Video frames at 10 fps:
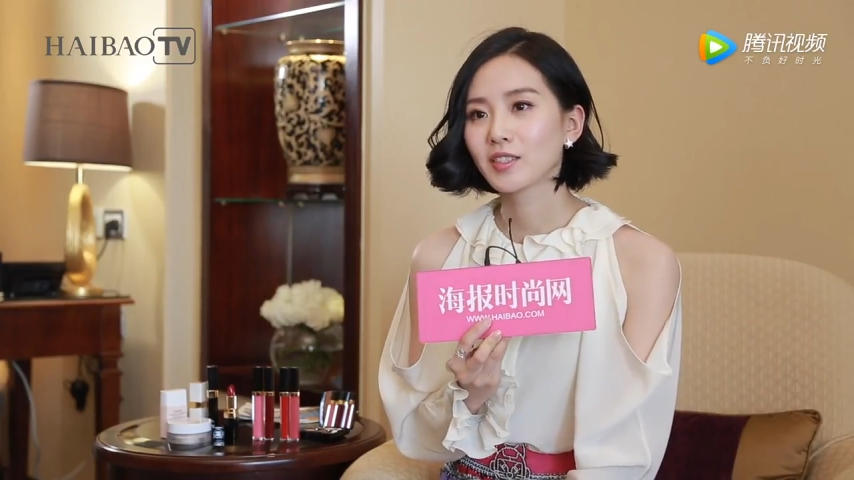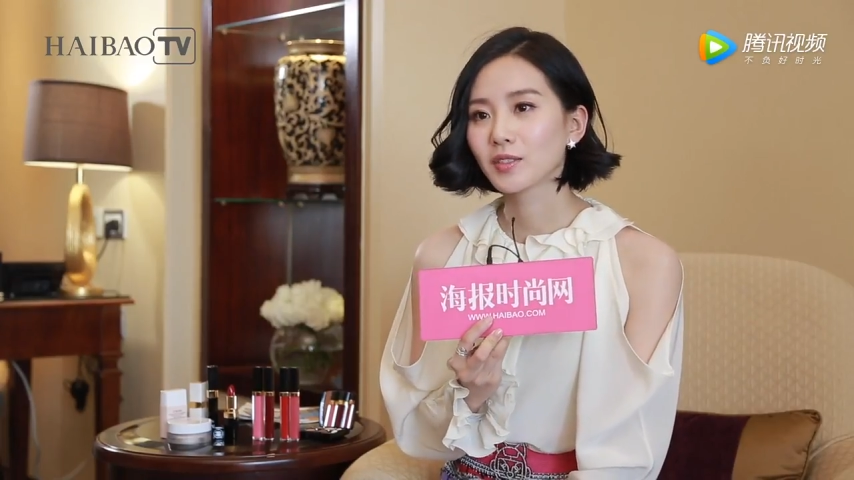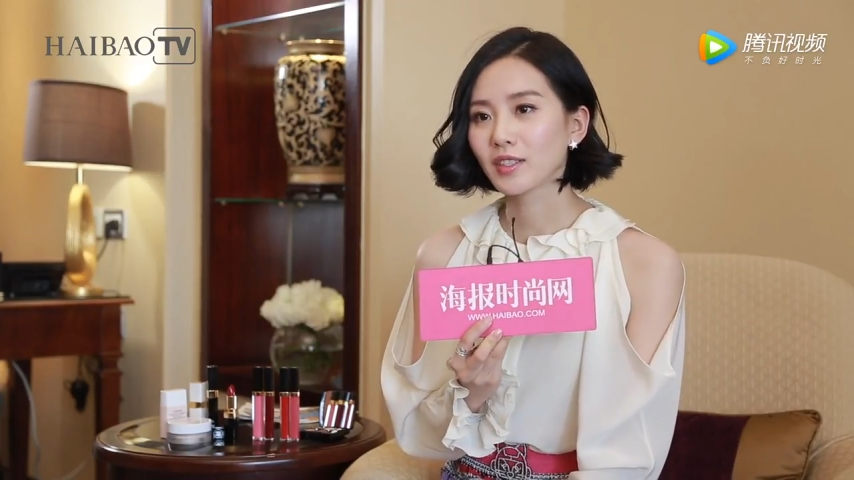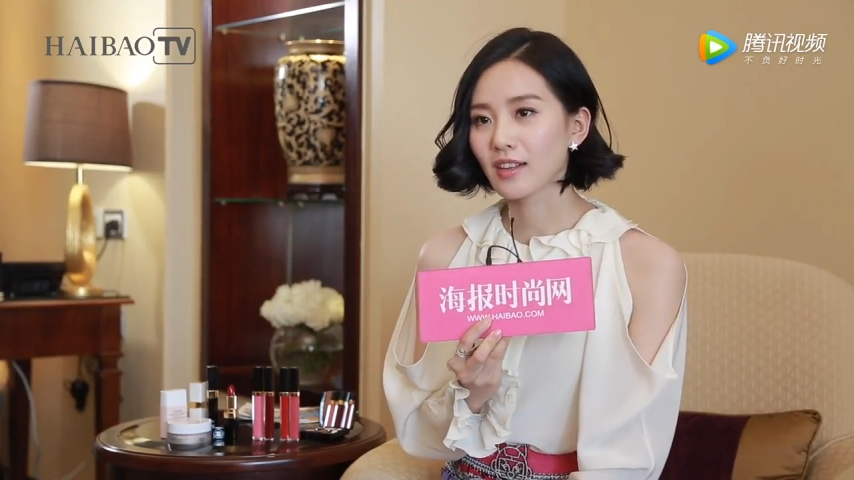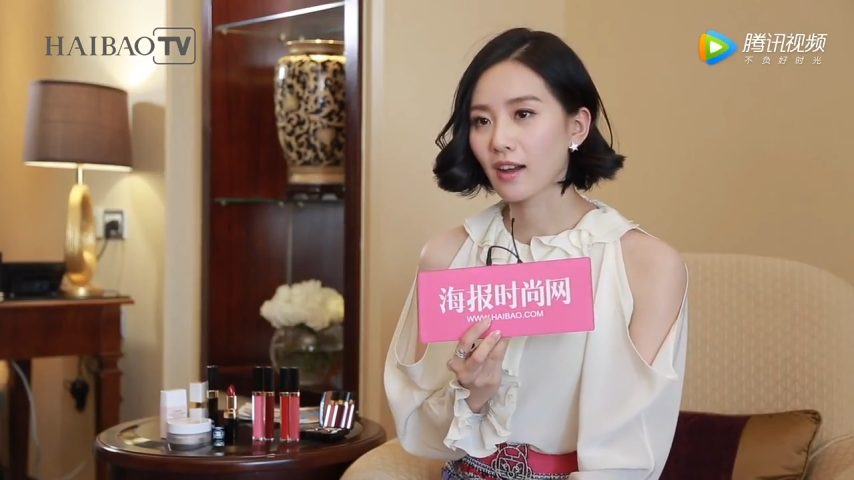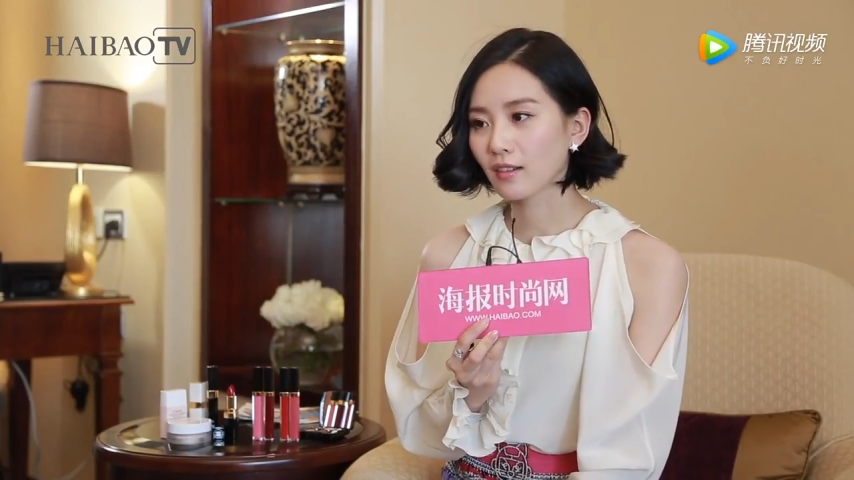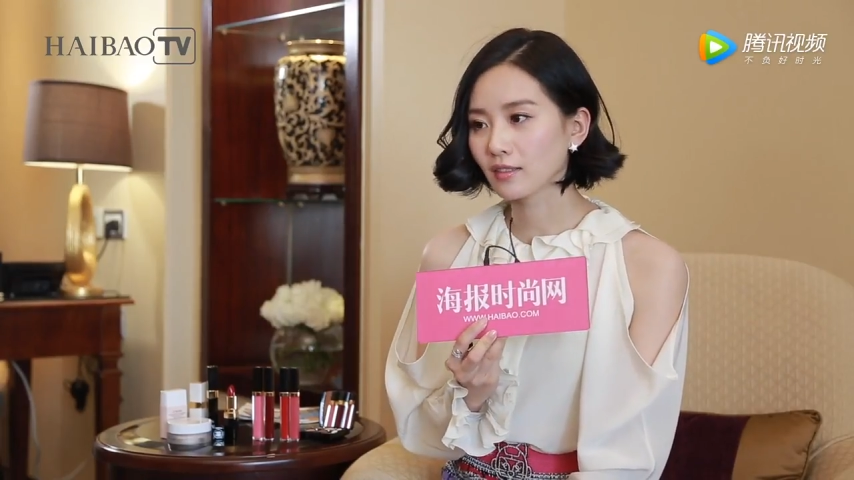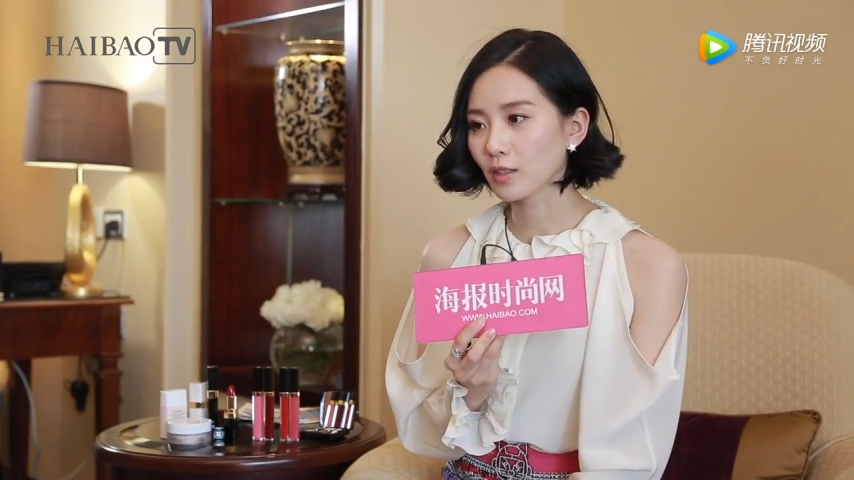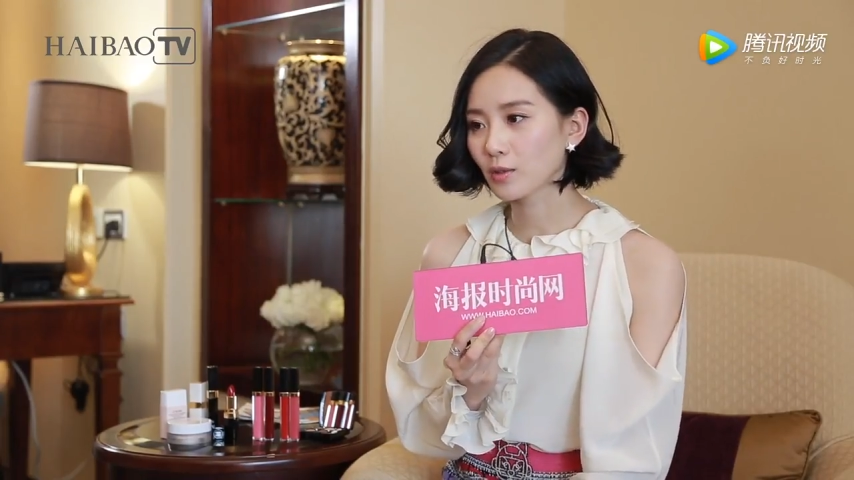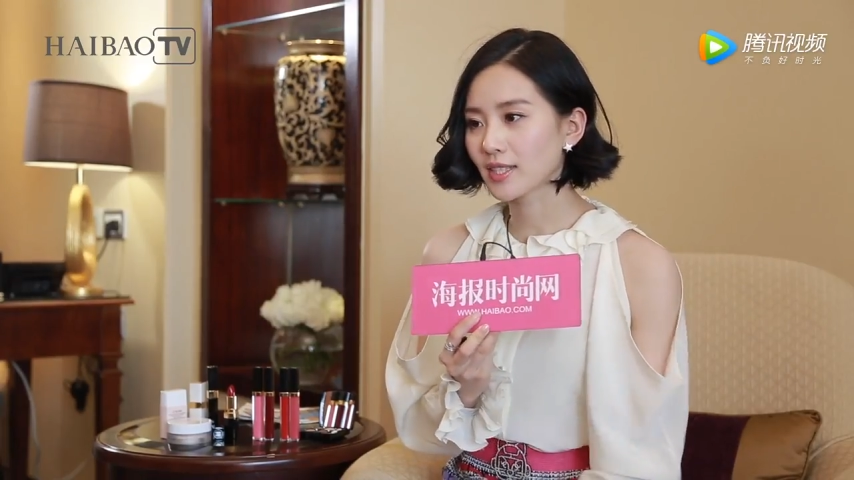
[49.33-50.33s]
对，然后
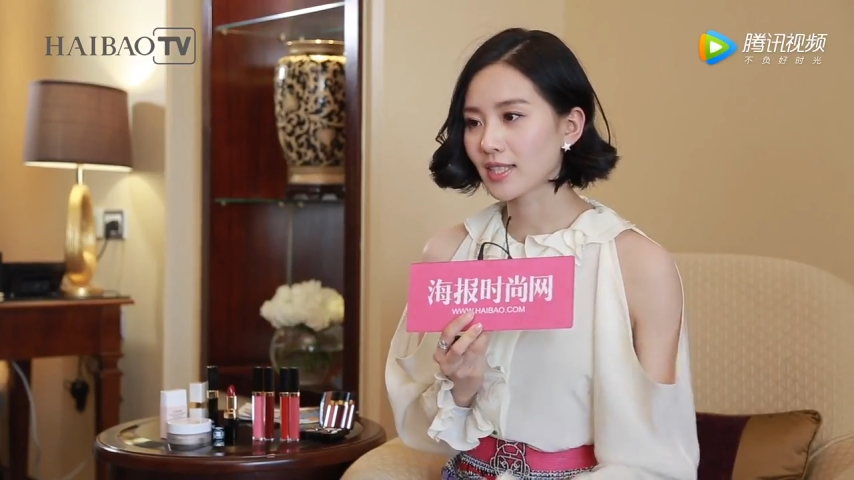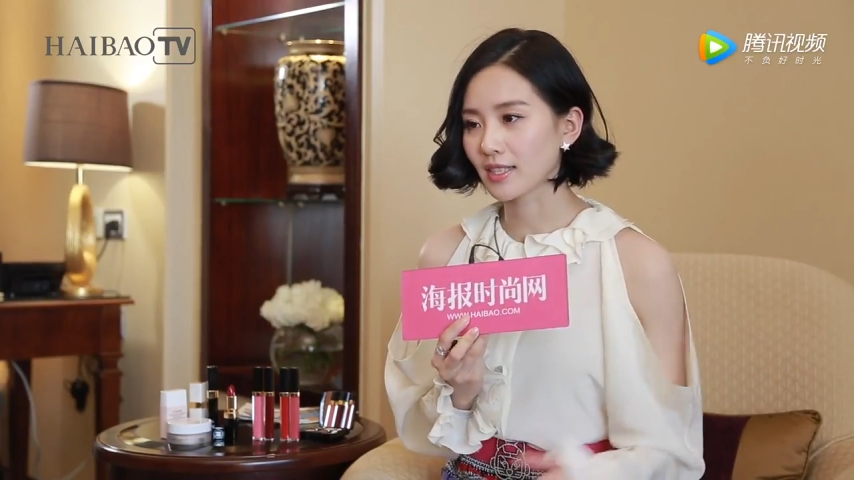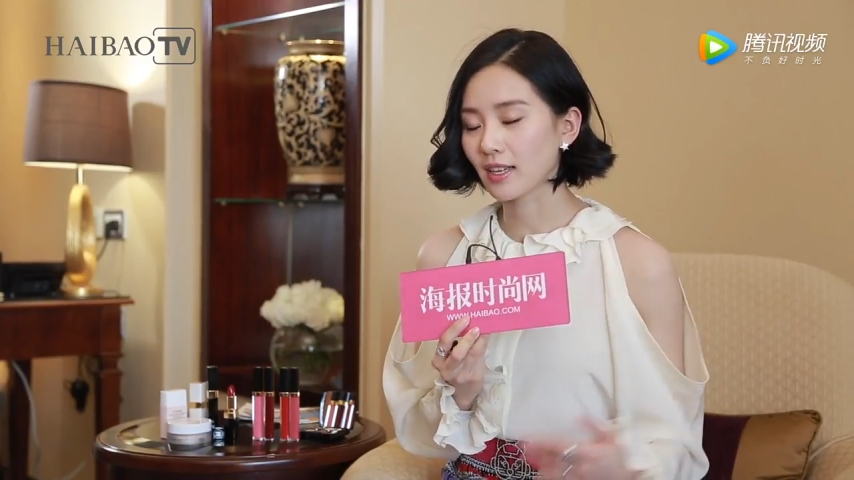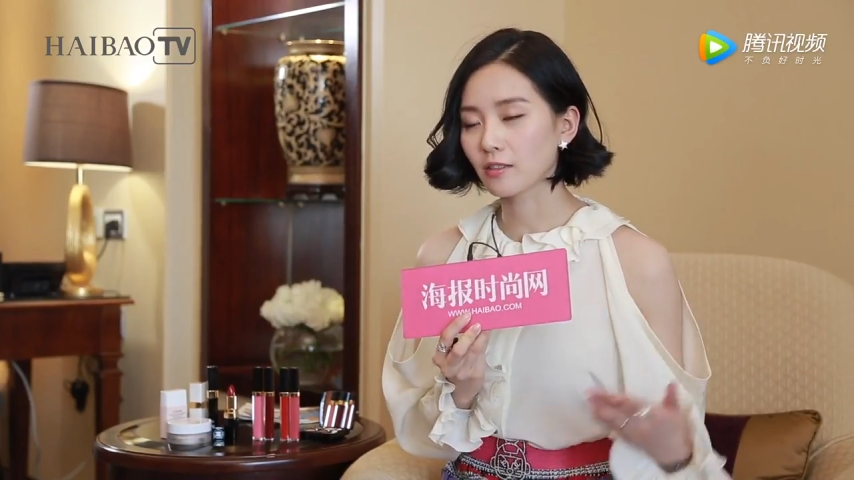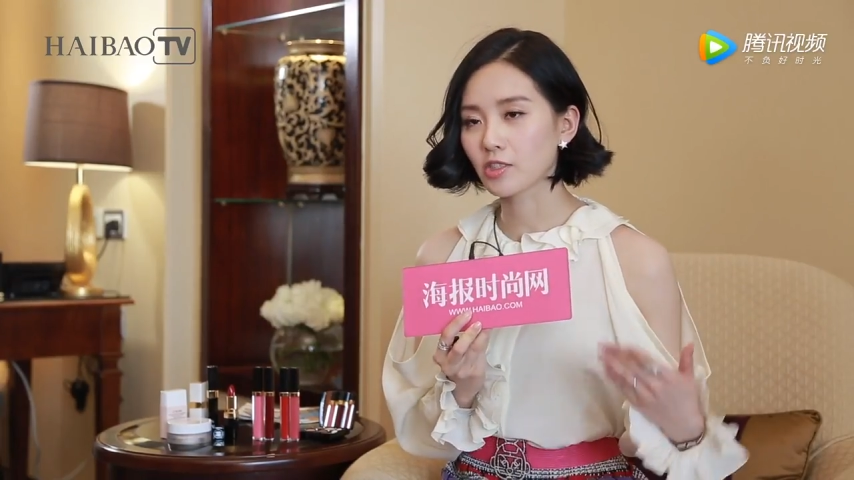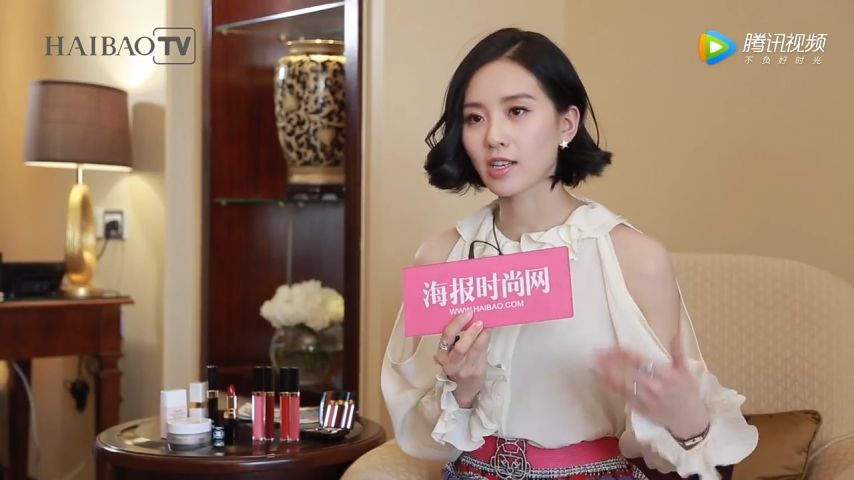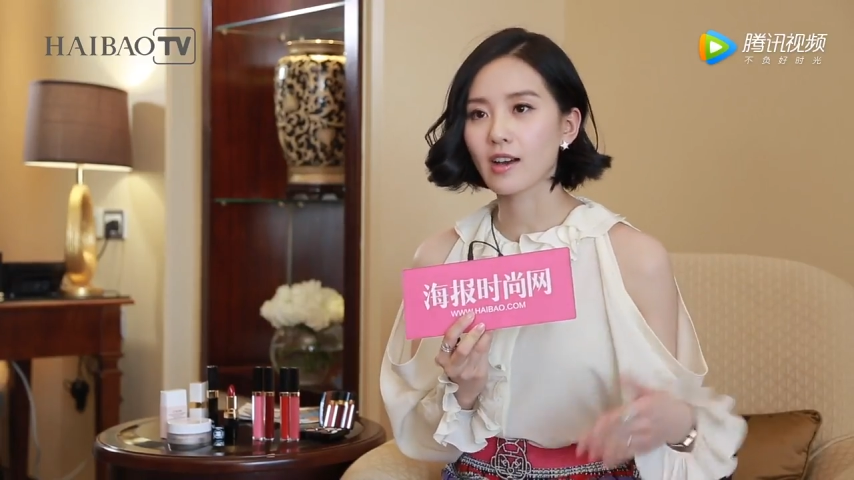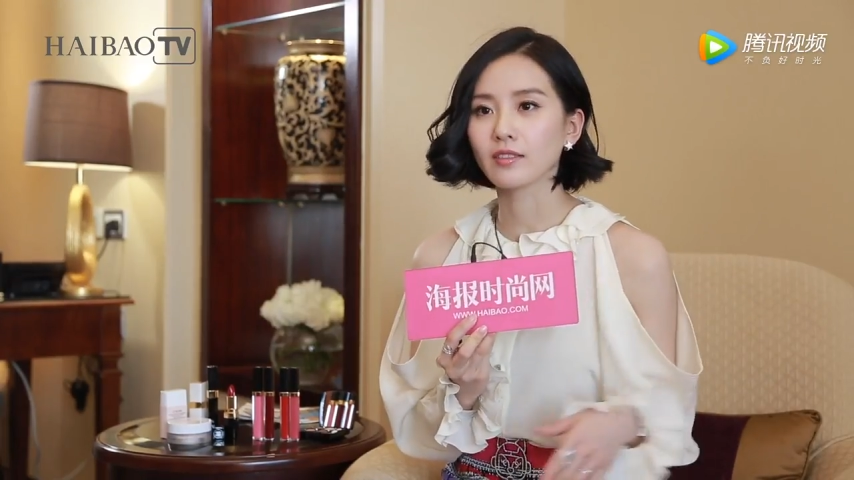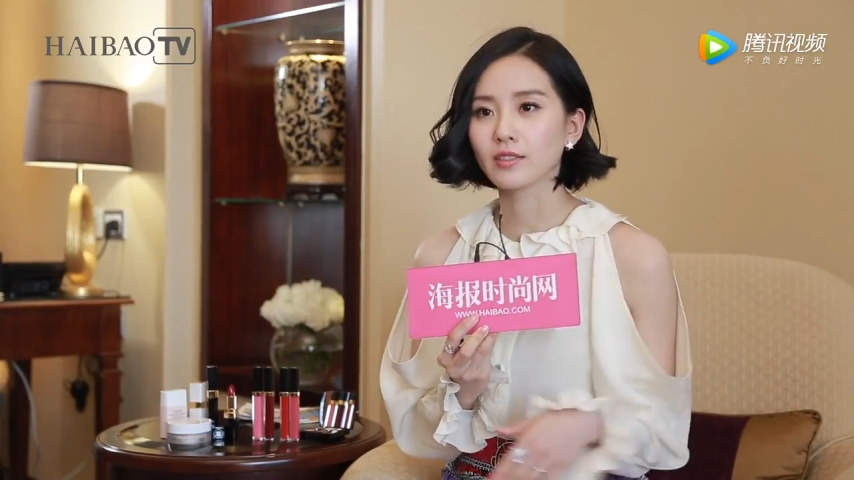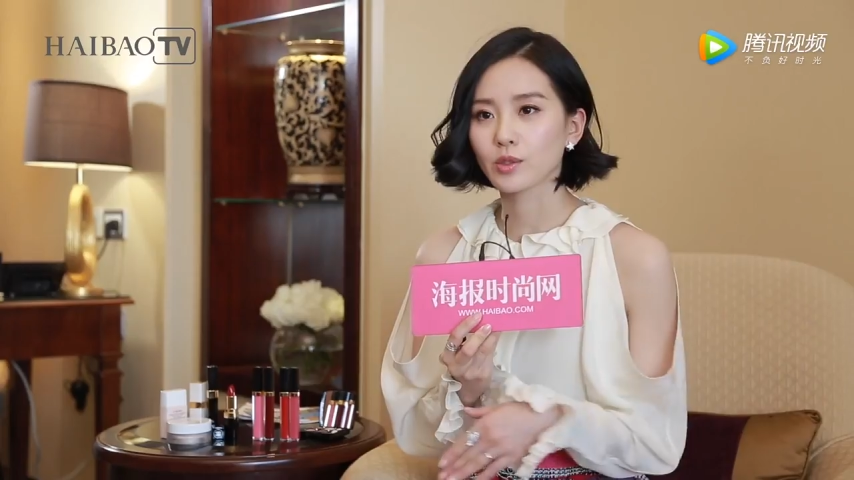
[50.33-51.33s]
又起到遮
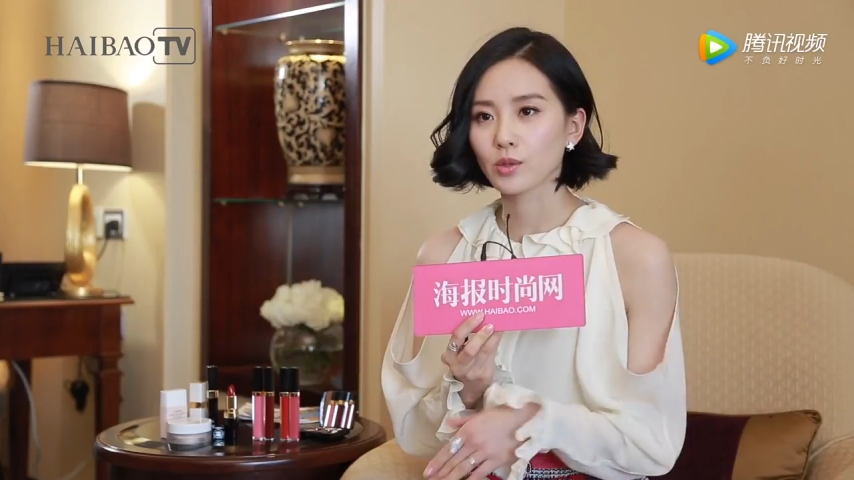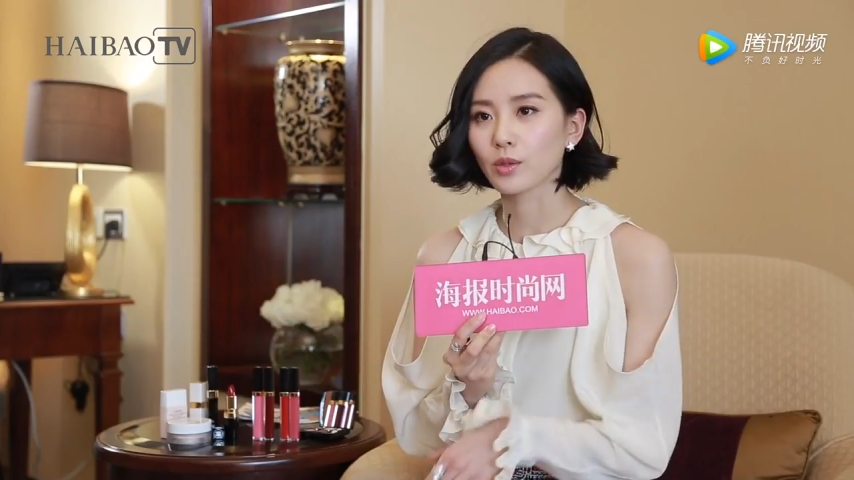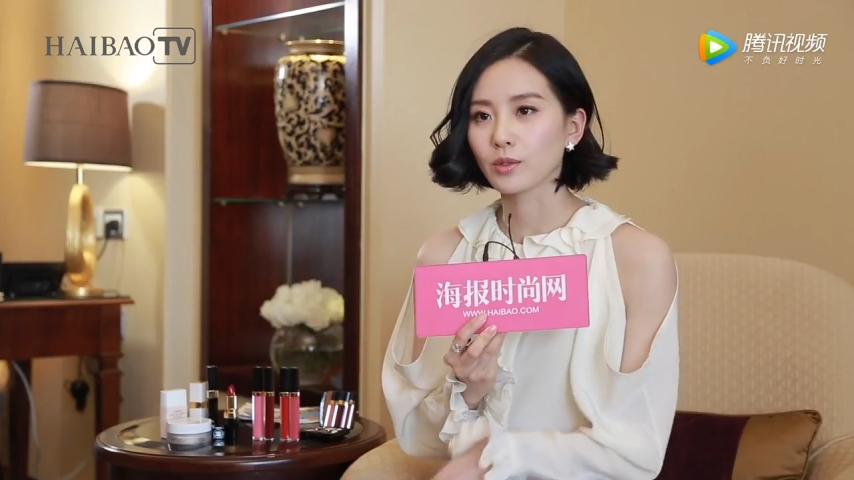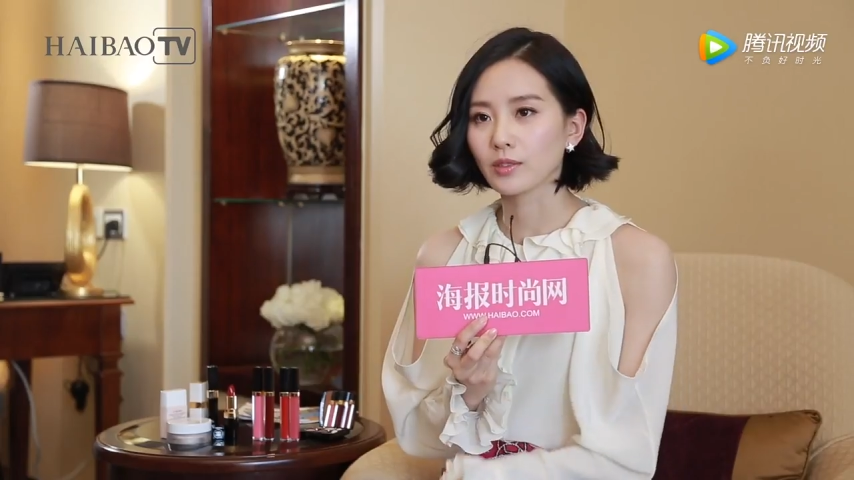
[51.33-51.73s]
阳的作用，